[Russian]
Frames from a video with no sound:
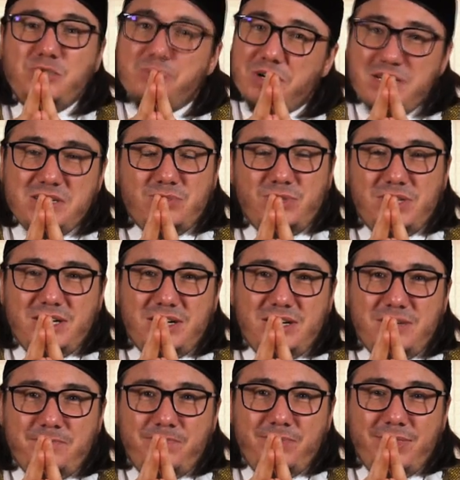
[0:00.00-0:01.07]
субхану
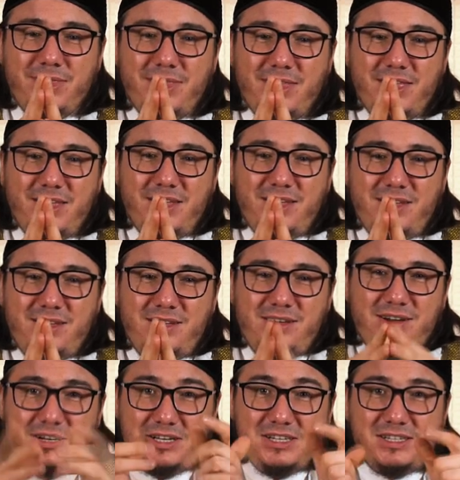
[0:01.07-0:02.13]

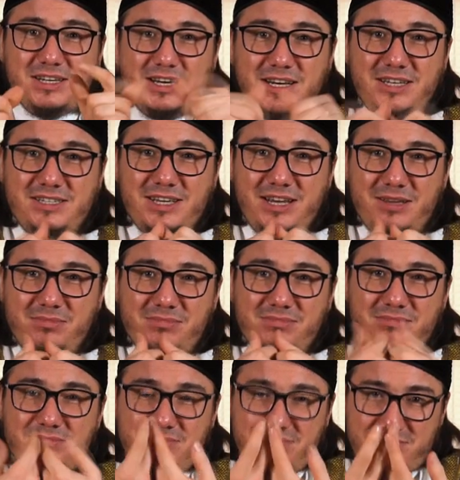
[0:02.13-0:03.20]
ва Иса,
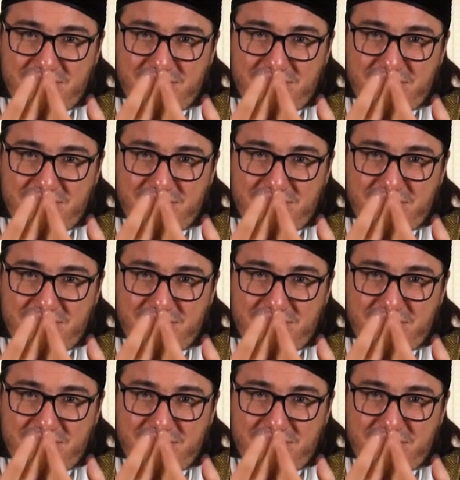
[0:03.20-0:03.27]
алейсалям,